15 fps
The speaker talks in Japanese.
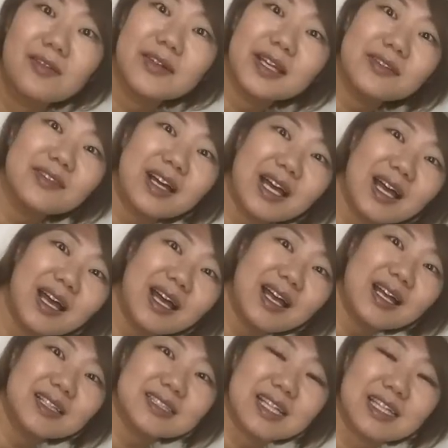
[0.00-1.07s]
思い
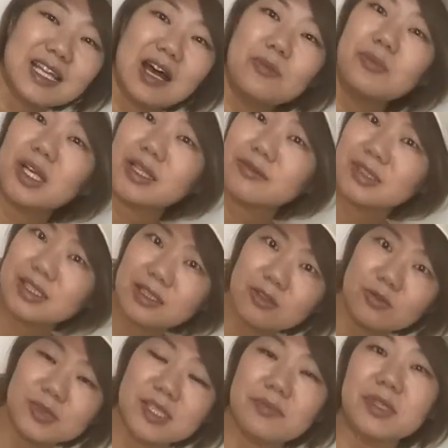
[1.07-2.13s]
ます。ただあんまり売って
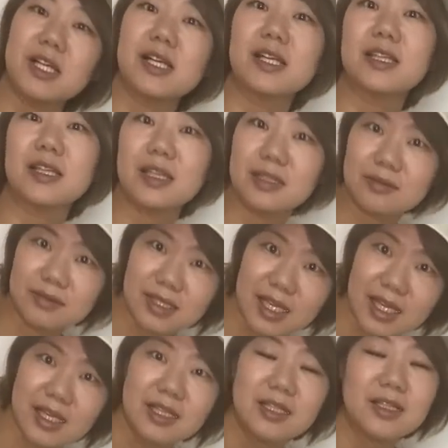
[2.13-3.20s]
るお店見かけないの
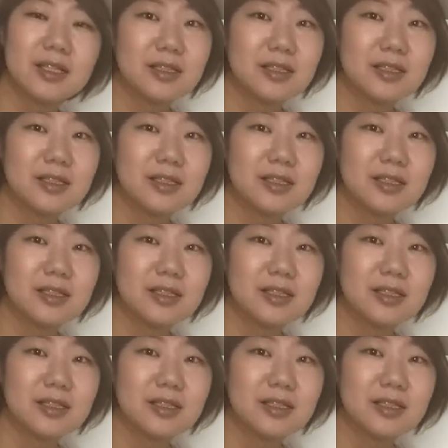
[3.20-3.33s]
で、